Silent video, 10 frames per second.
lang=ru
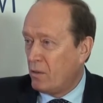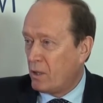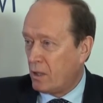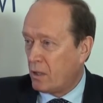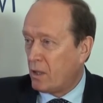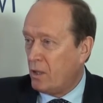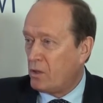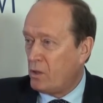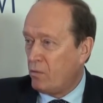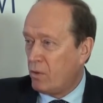этот
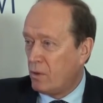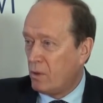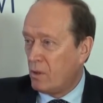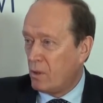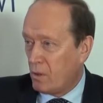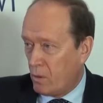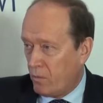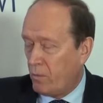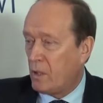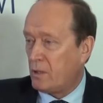коллектив э,
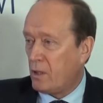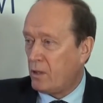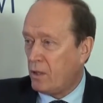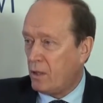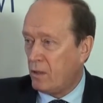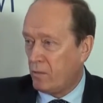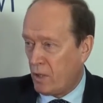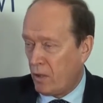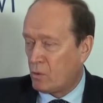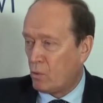зрители, в
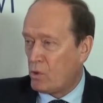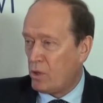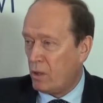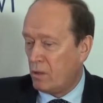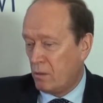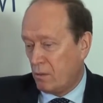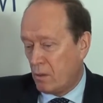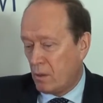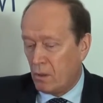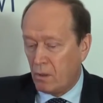данном случае
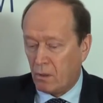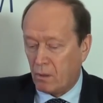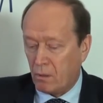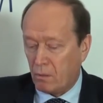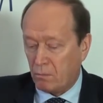э,